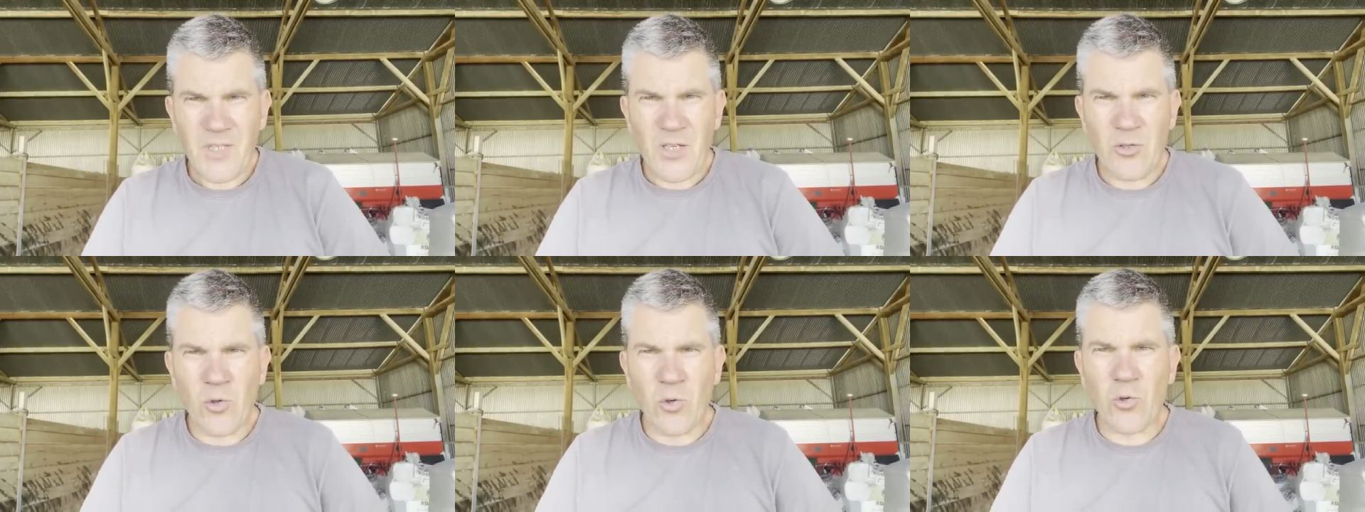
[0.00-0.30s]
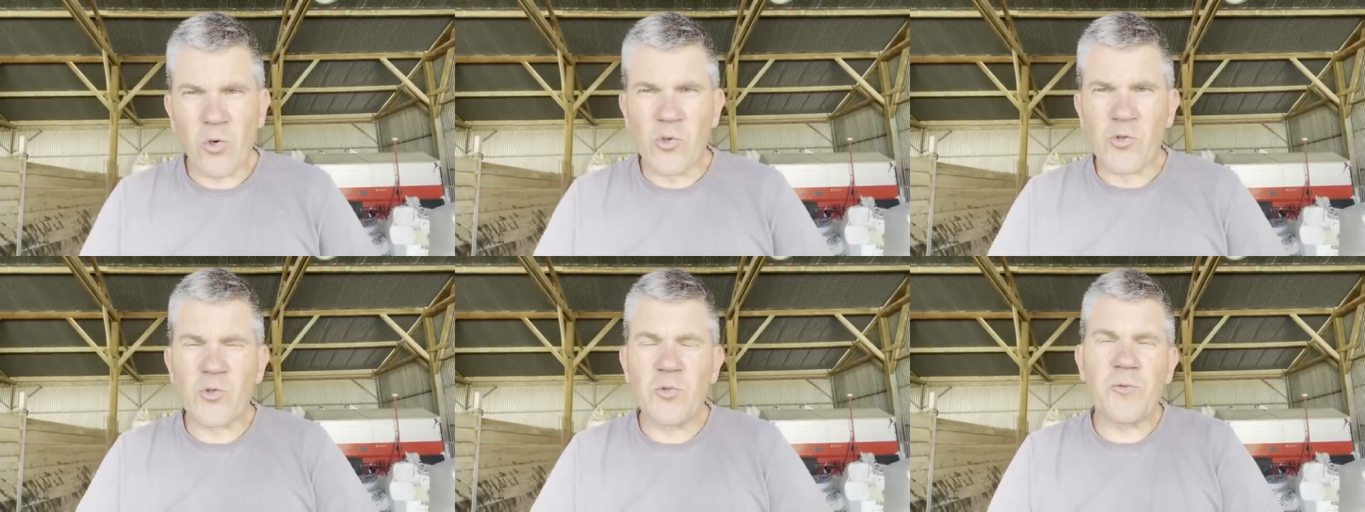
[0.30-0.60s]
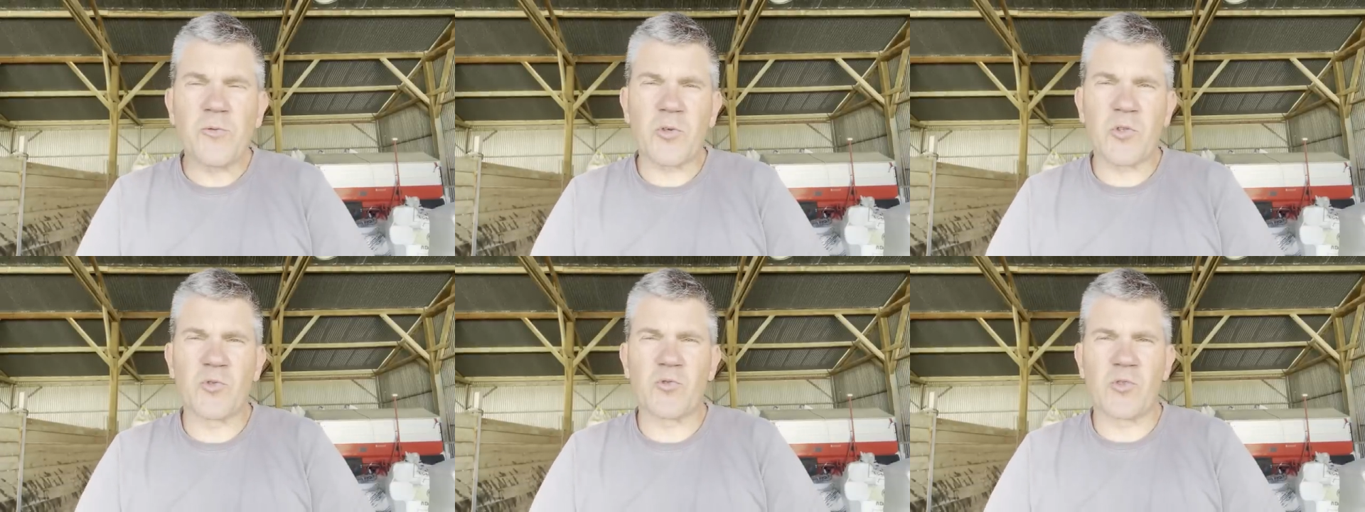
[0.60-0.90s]
Donc le
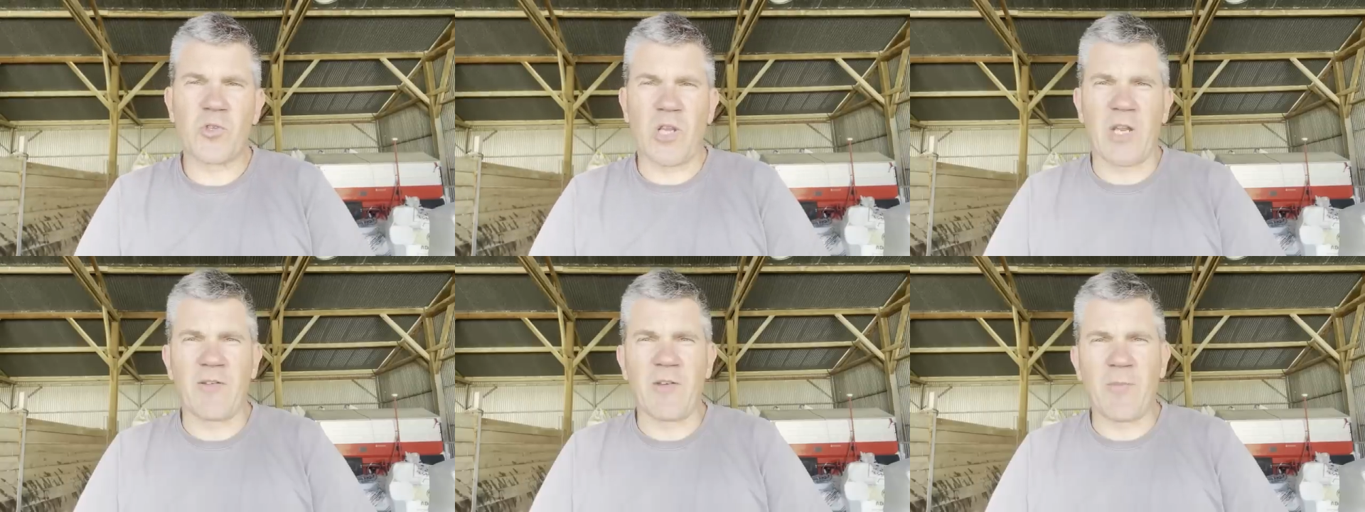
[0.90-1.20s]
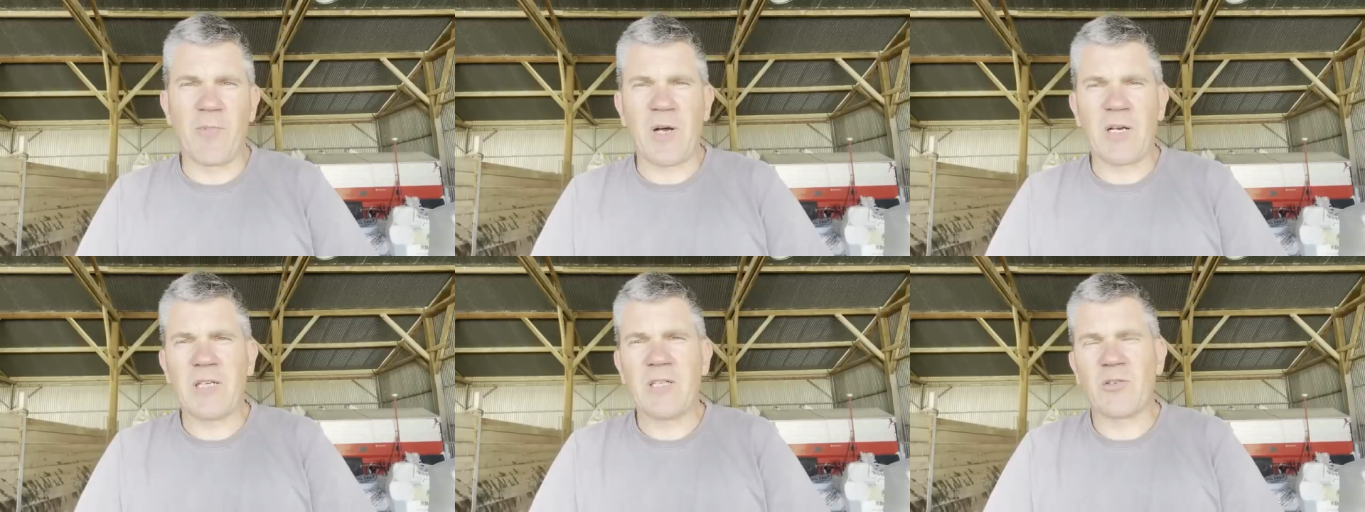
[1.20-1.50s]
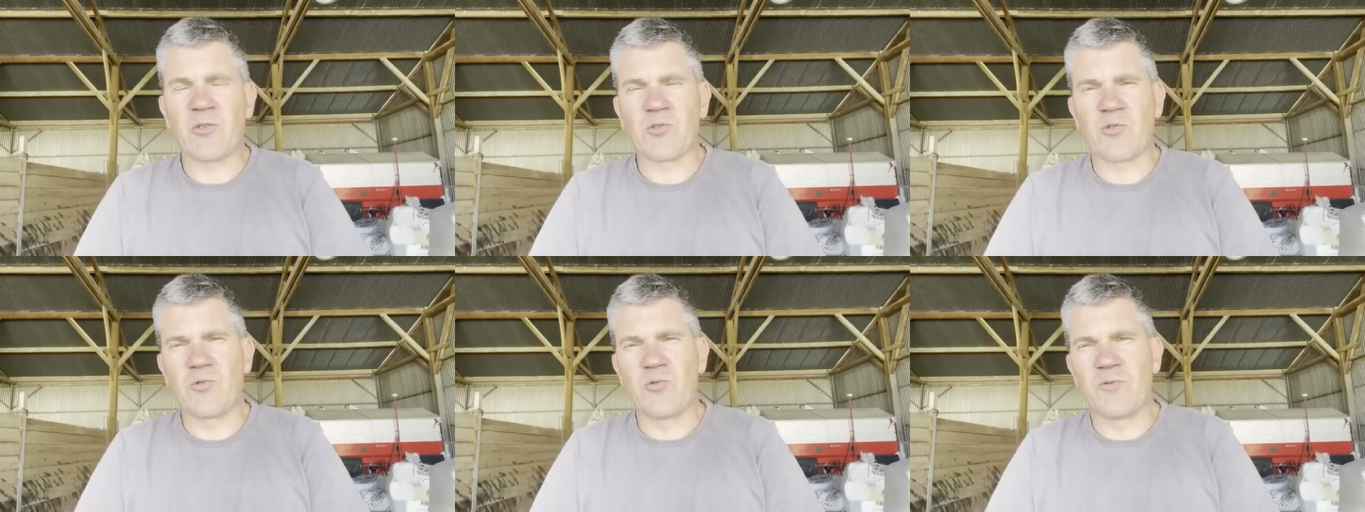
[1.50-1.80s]
soufre, je vous en avais parlé
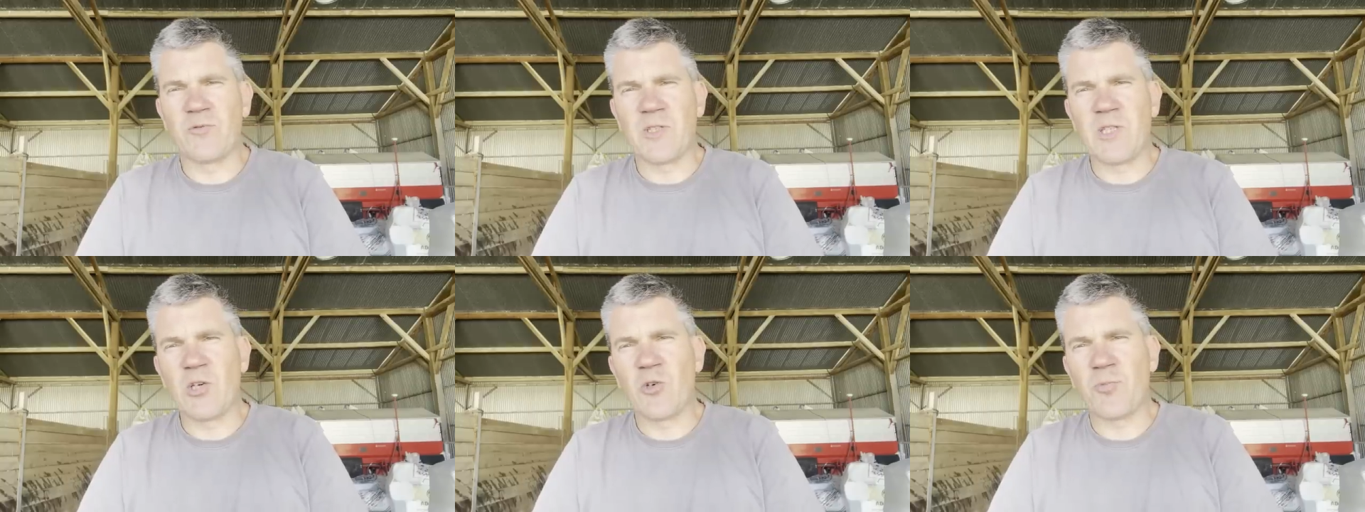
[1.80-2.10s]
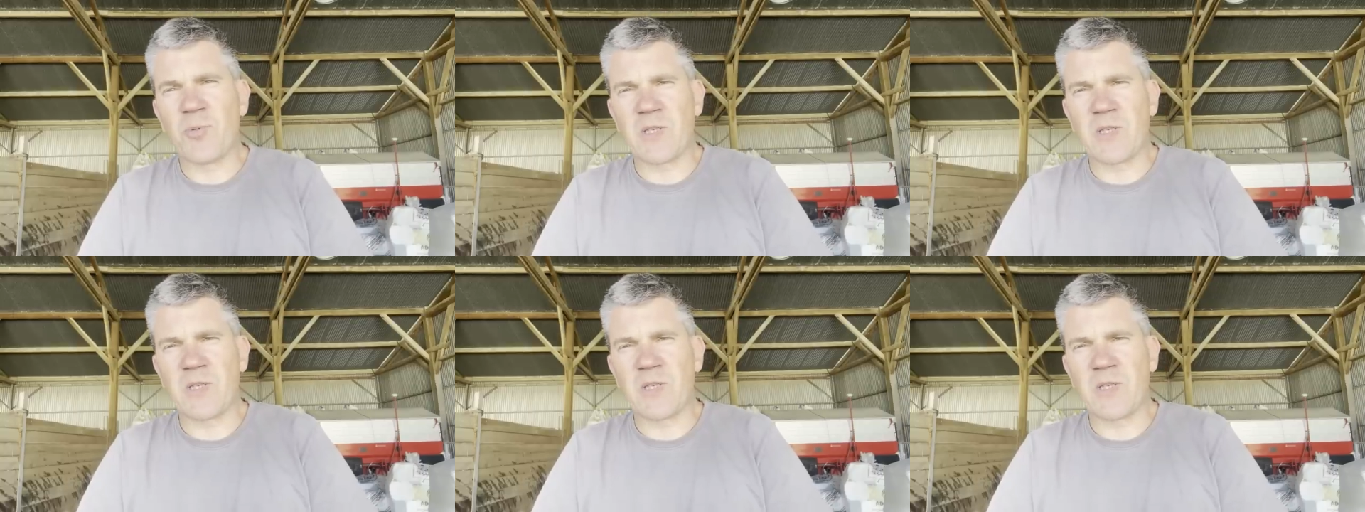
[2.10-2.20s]
dans une vidéo